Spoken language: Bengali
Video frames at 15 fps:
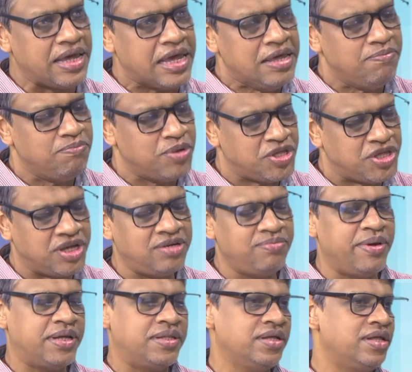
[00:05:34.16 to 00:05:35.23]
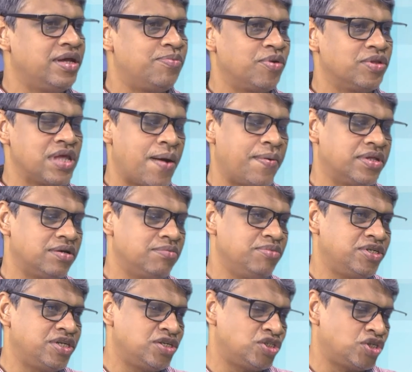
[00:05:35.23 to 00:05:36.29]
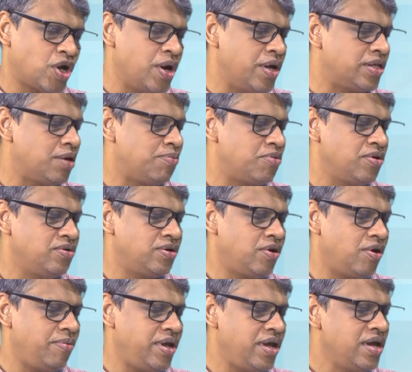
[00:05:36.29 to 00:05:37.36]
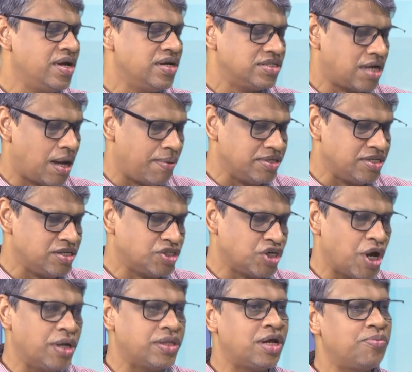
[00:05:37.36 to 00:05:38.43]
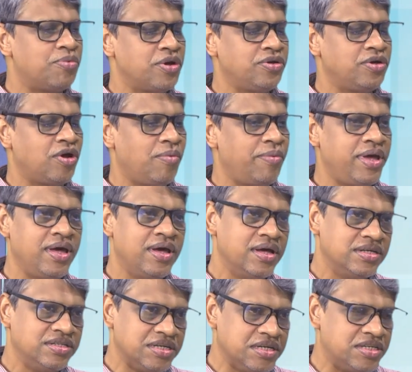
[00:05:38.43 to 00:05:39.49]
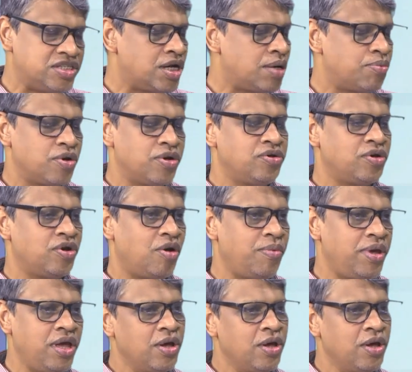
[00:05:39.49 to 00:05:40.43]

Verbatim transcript: এই বিশেষ ব্যক্তিদের প্রতি আমাদের বিশেষ সহায়তার প্রয়োজন হবে সামাজিক সহায়তার প্রয়োজন হবে চিকিৎসার প্রয়োজন হবে